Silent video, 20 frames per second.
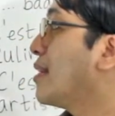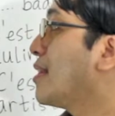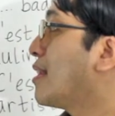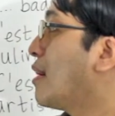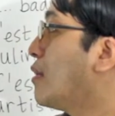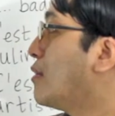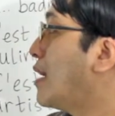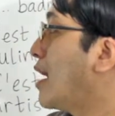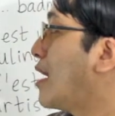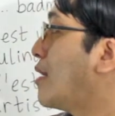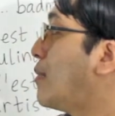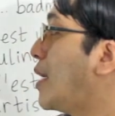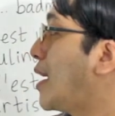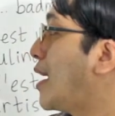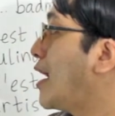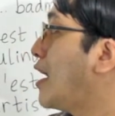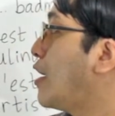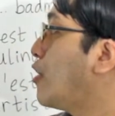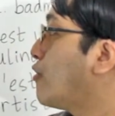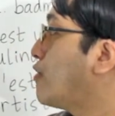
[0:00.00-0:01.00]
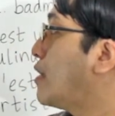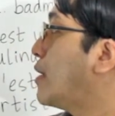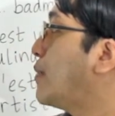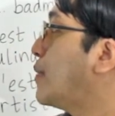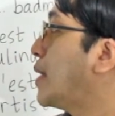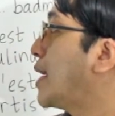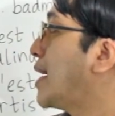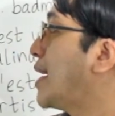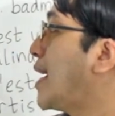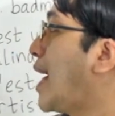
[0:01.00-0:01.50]
Tahu dari mana ini non
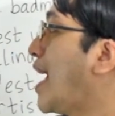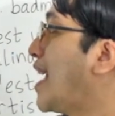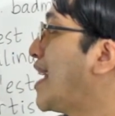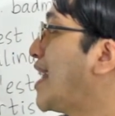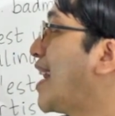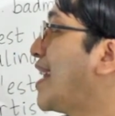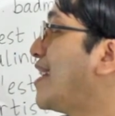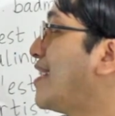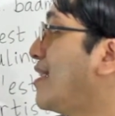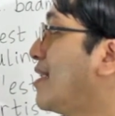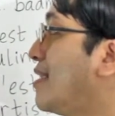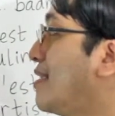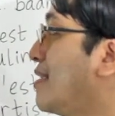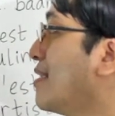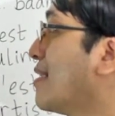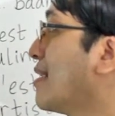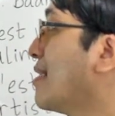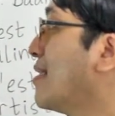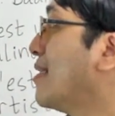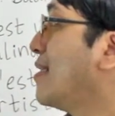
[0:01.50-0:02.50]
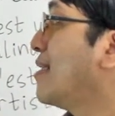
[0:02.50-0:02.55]
feminang? Akhirannya e